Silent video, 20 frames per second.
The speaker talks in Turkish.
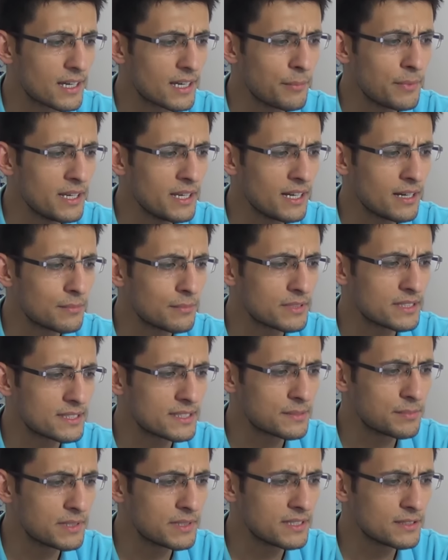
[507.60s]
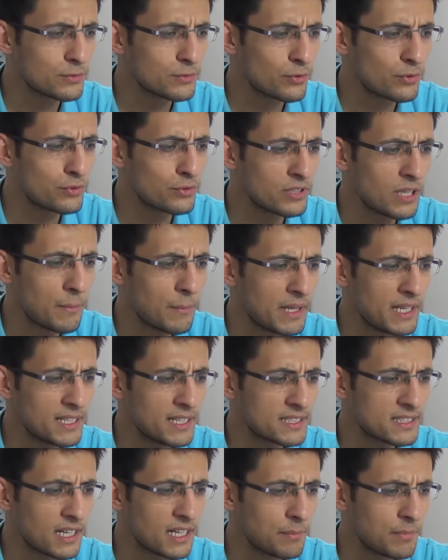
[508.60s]
Kemal abi isminiz oyunda
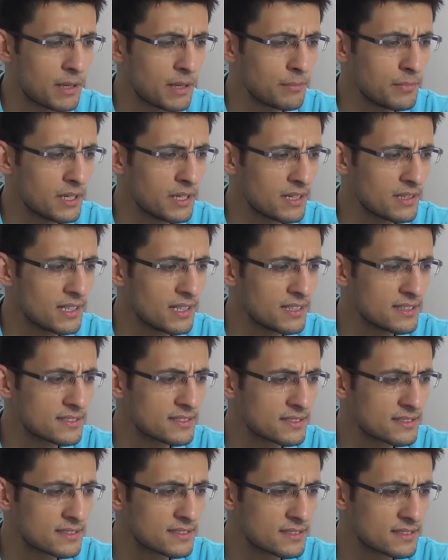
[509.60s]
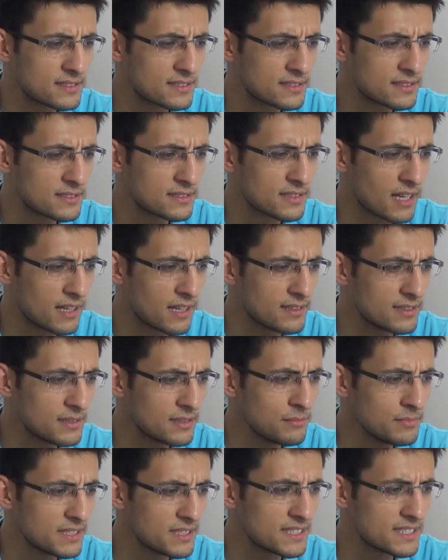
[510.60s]
Melikşah. Ben bir aralar
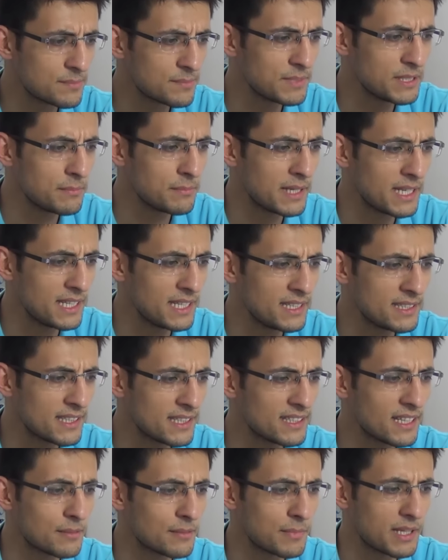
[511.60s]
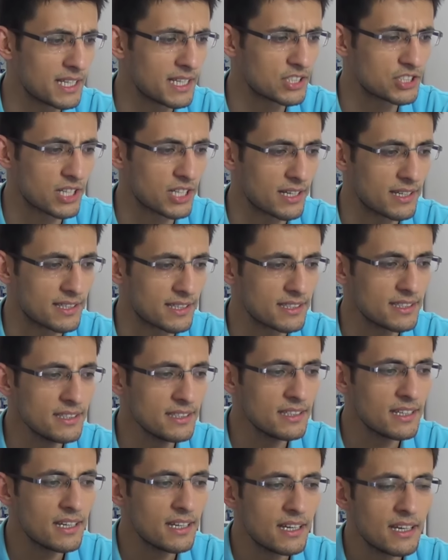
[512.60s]
sandım. İsmin Melih. Neden Melikşah
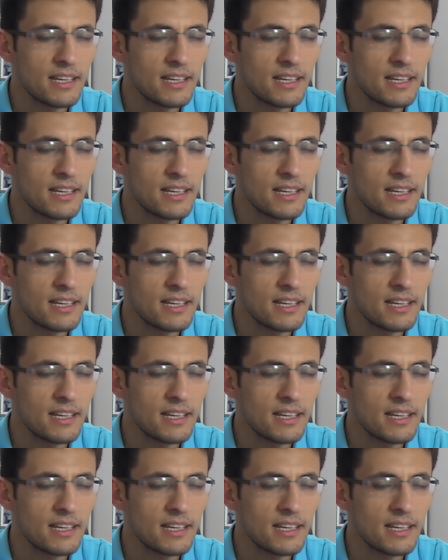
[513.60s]
Niki?